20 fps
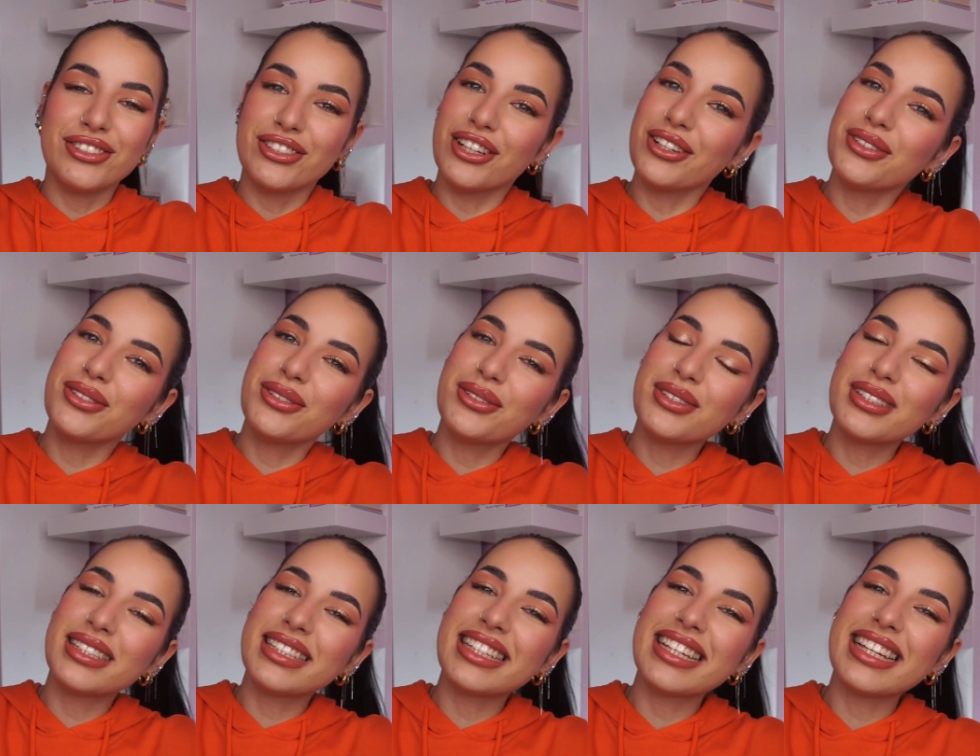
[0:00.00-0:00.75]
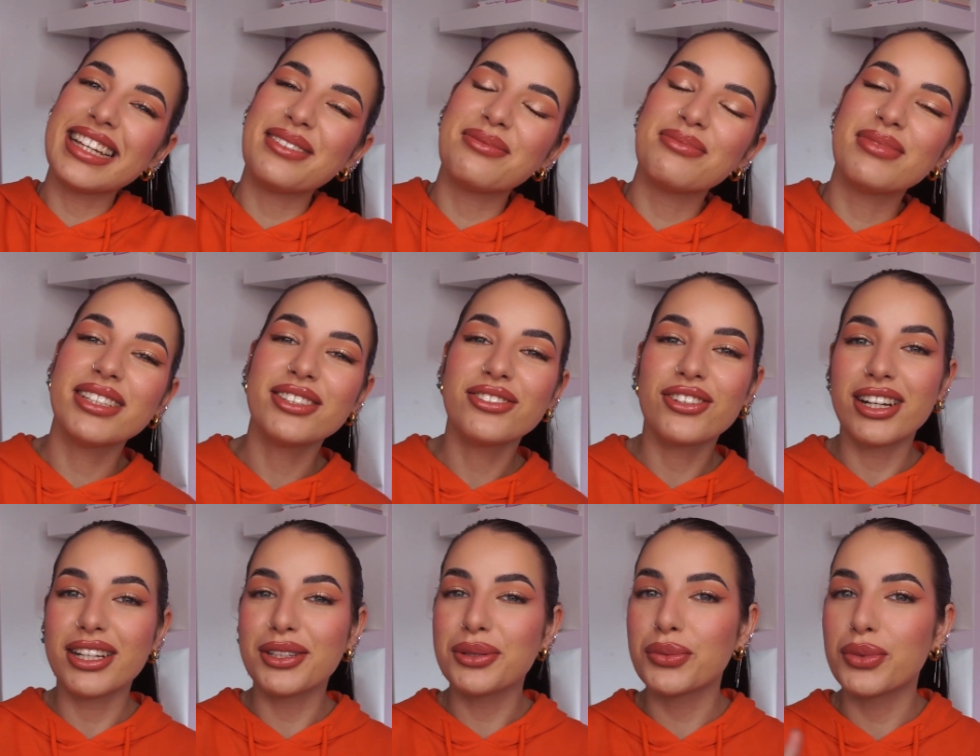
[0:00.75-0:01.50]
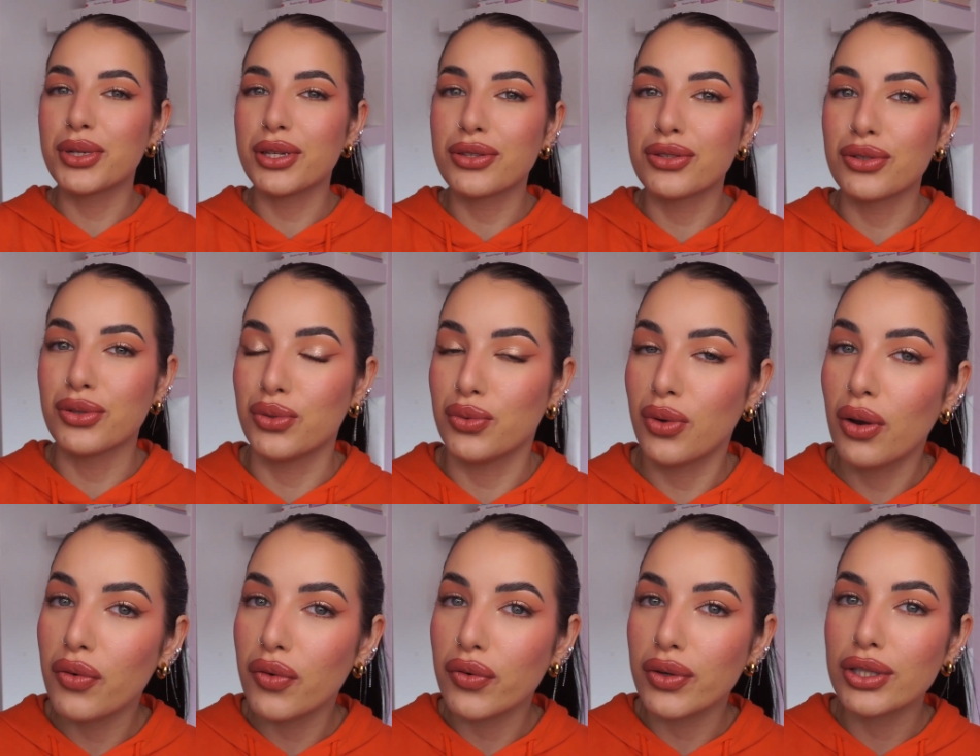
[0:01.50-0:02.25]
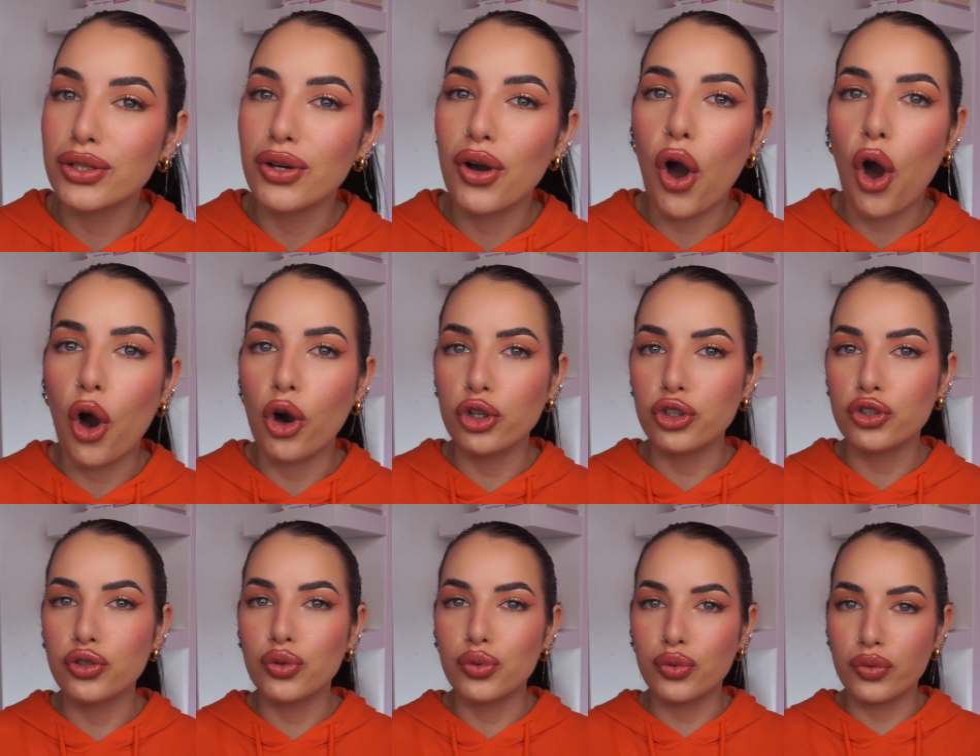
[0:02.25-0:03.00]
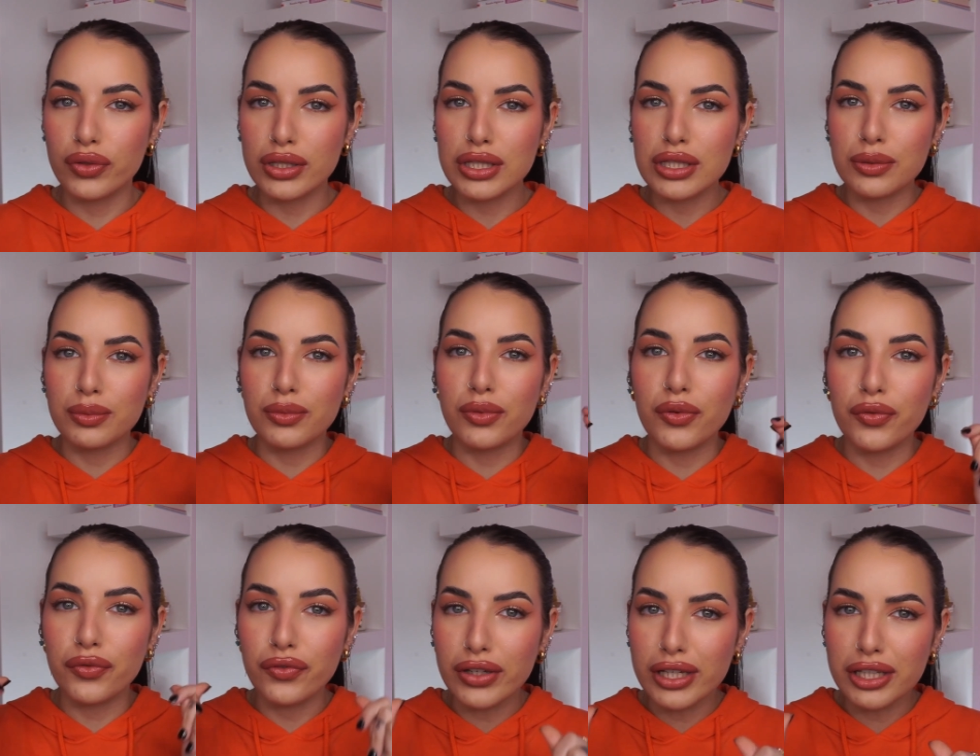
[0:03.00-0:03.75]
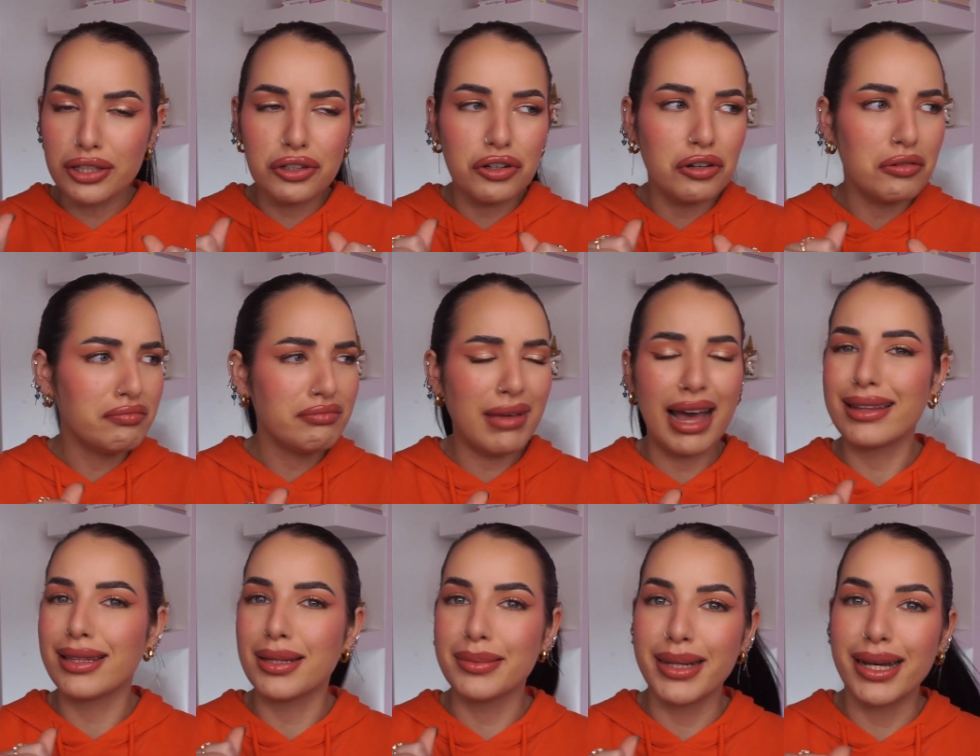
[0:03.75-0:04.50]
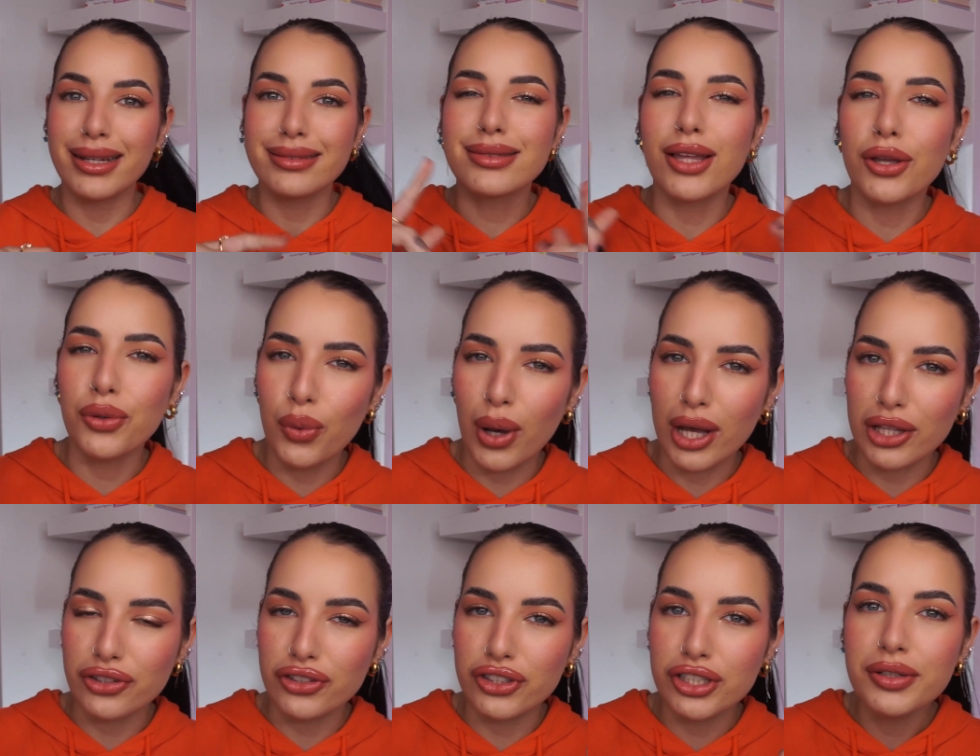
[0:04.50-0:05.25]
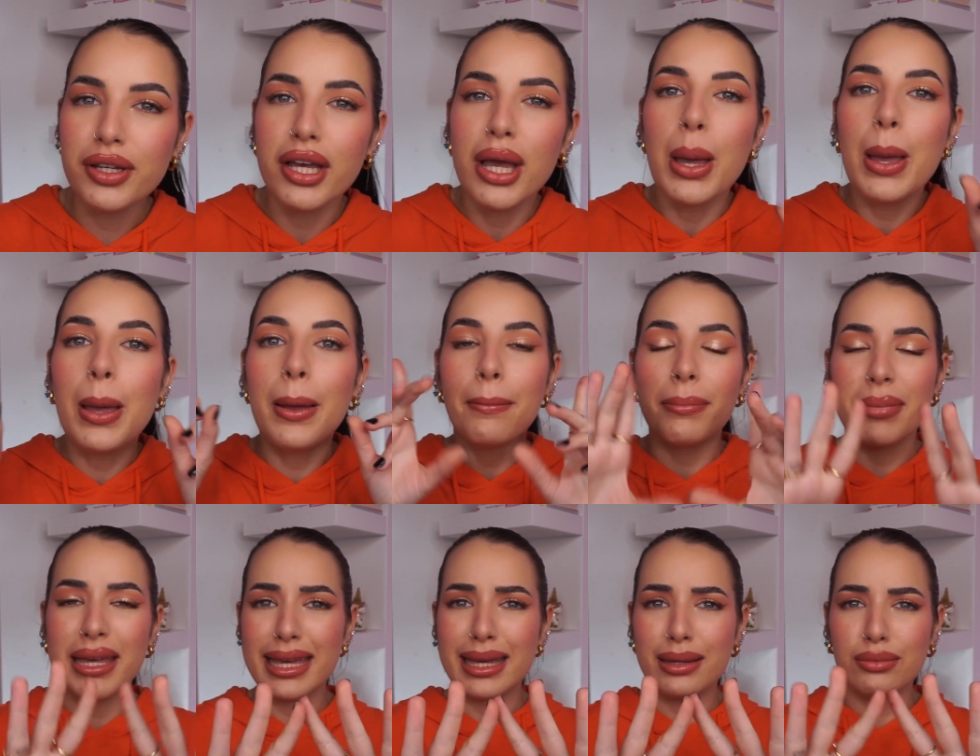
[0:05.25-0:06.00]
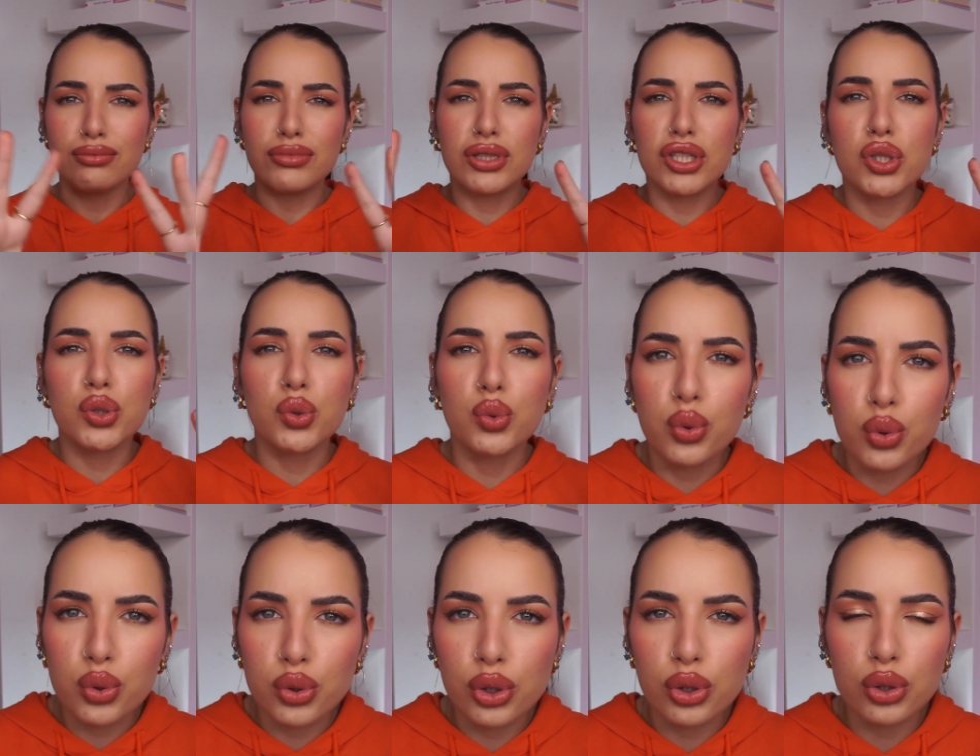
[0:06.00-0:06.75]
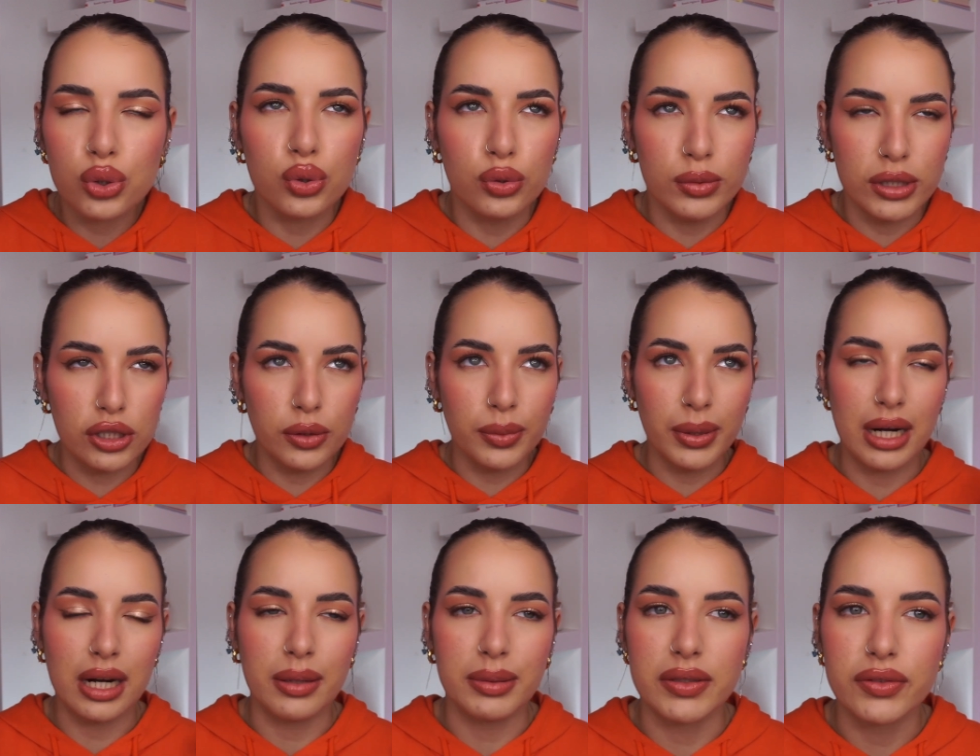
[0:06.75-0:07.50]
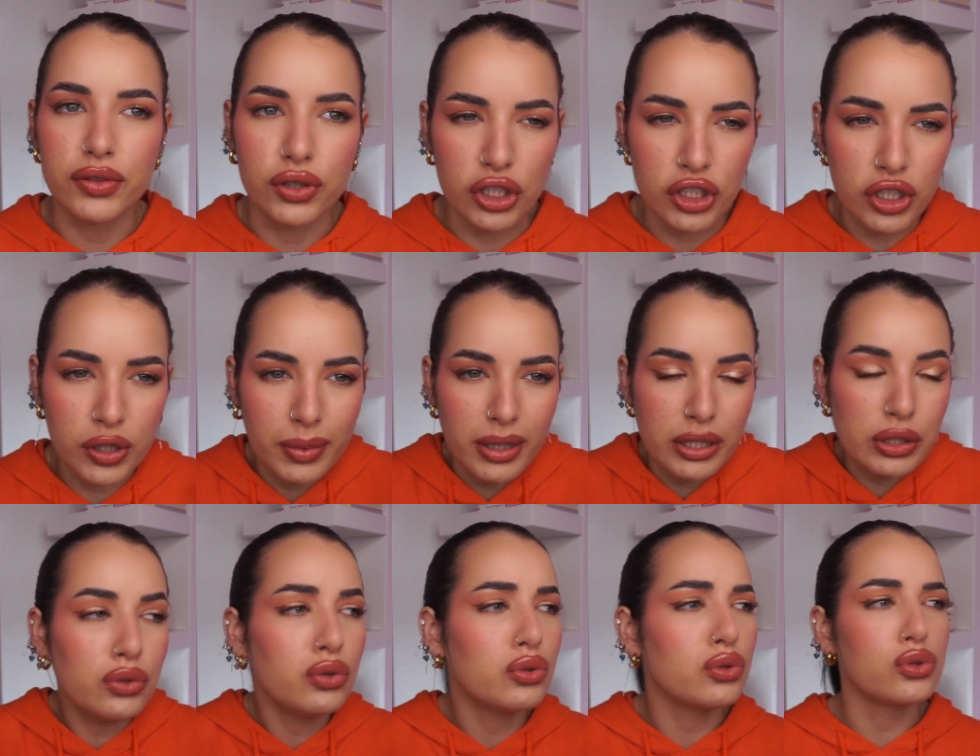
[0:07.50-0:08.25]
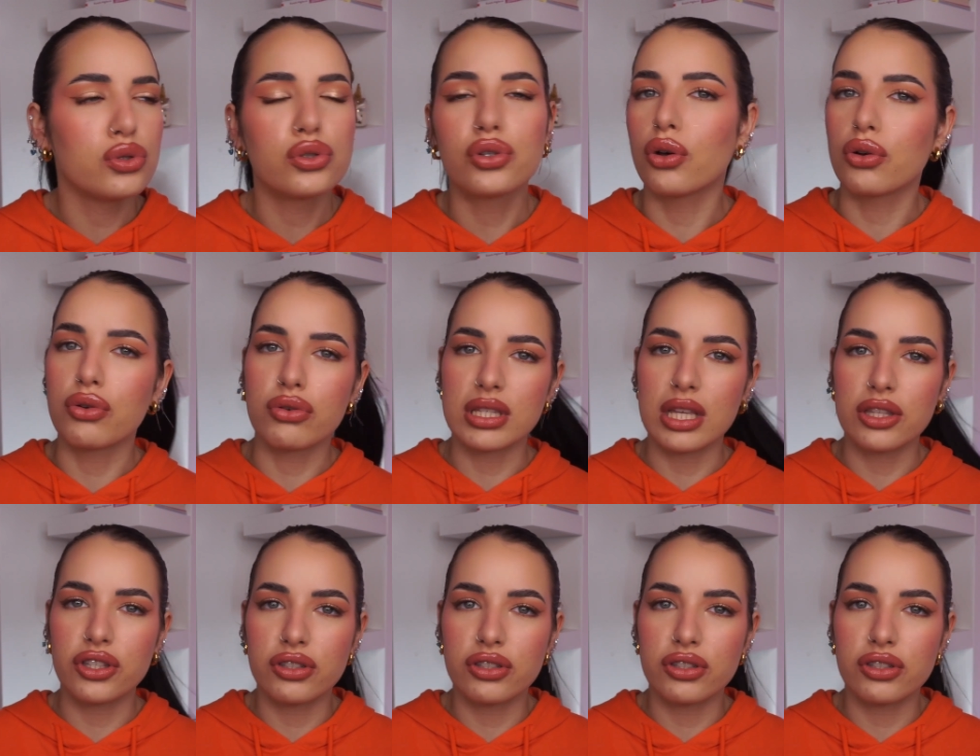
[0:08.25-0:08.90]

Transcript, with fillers: Ciao a tutti, bentornati in questo nuovo video, oggi nuovissimo video a tema tatuaggi e mi scuso subito per la mia voce ma io non so cosa,